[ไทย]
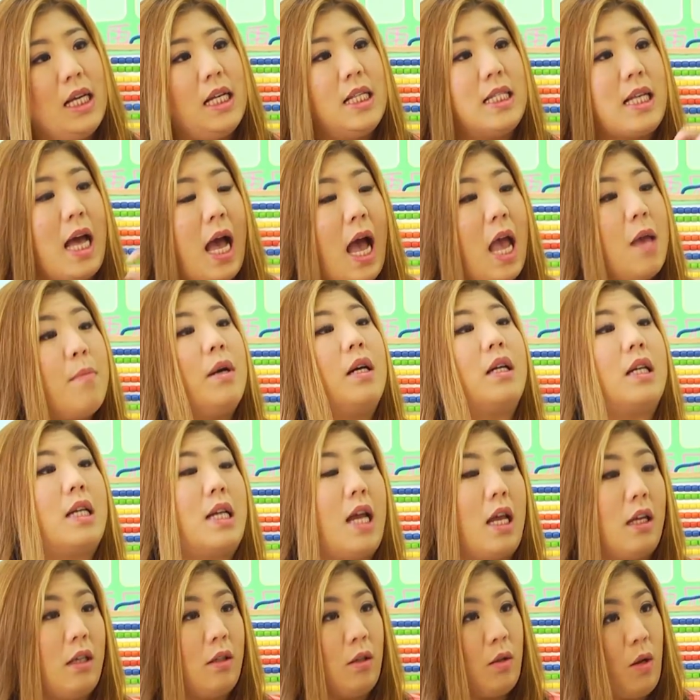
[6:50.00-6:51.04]
จะให้มา
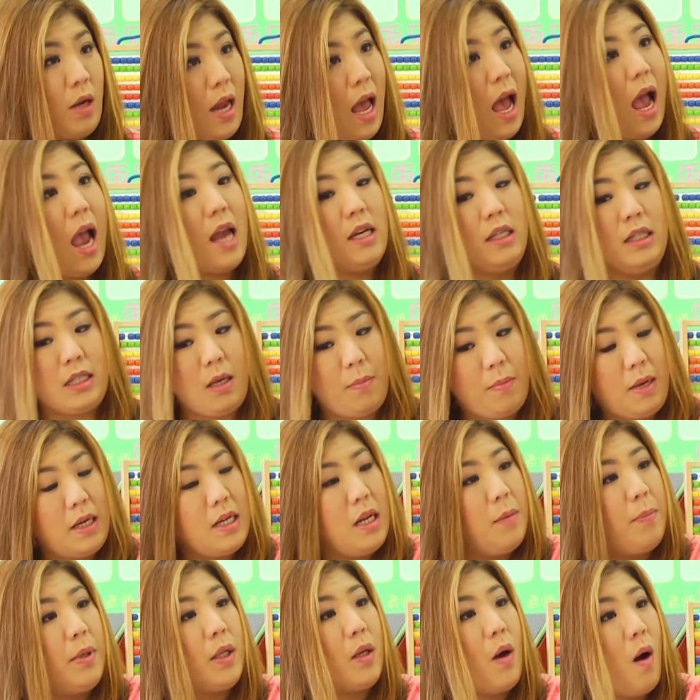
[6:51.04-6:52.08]
เรียนก็ได้หรือจะมา
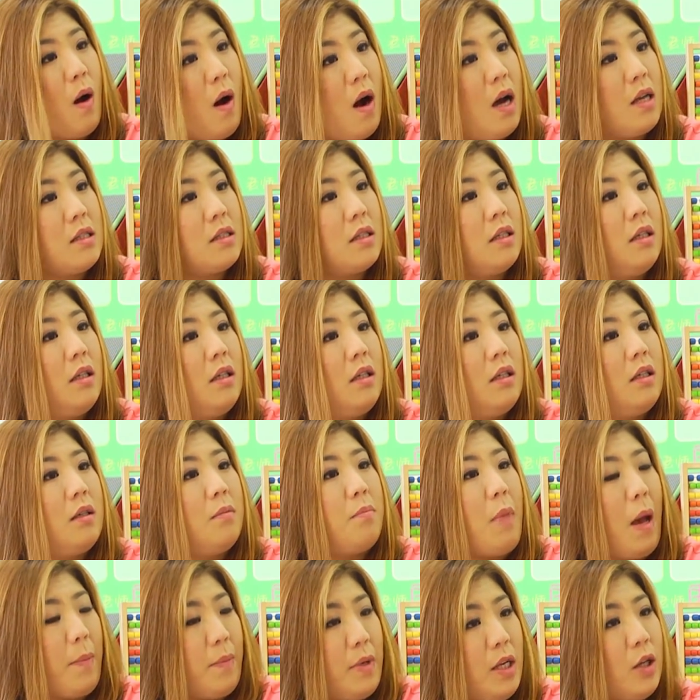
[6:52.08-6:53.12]
เรียนเป็นคอร์ส
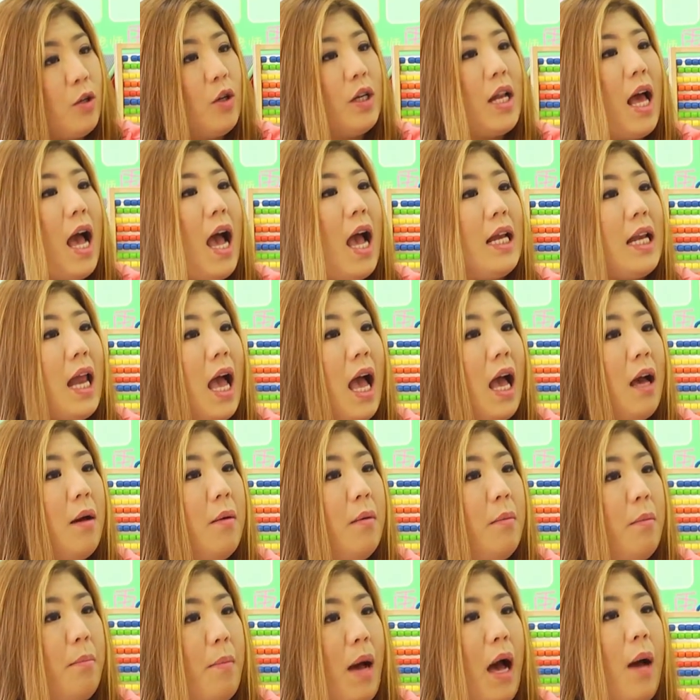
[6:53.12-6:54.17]
แบบนี้ก็ได้นะ
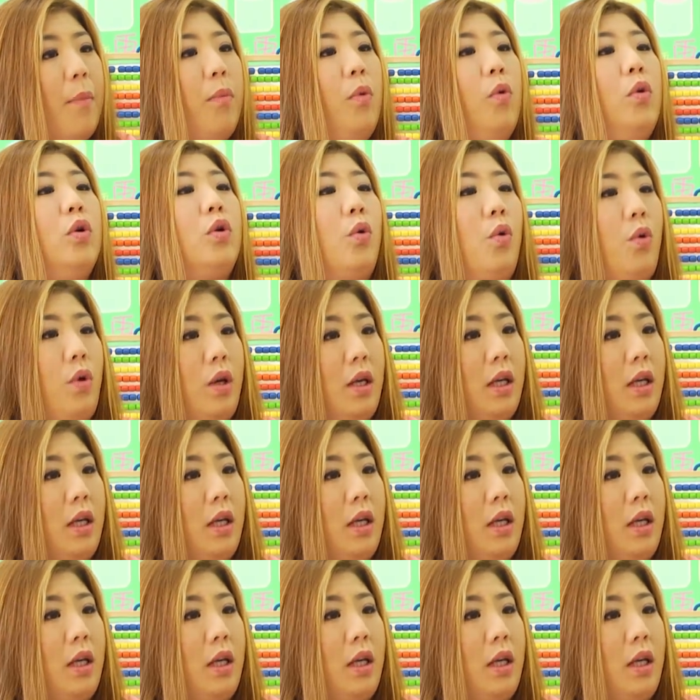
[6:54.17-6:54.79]
มาพูดหรือ